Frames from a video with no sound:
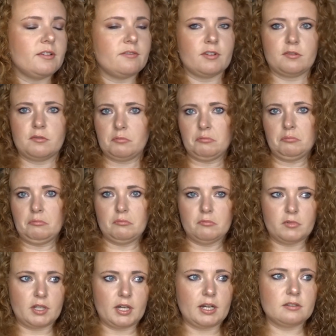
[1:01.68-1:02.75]
etwas
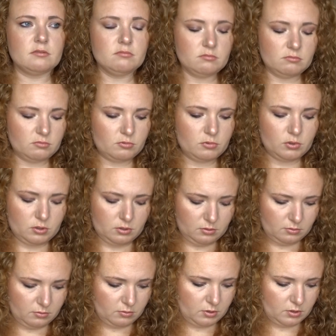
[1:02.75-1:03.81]
sagen
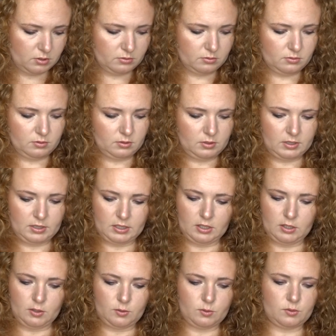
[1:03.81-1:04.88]
würden, sollten.
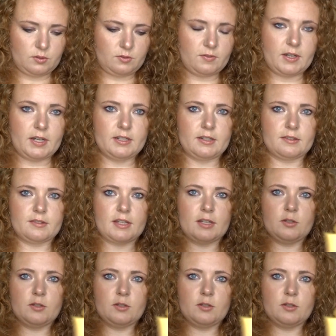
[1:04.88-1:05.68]
Und zwar das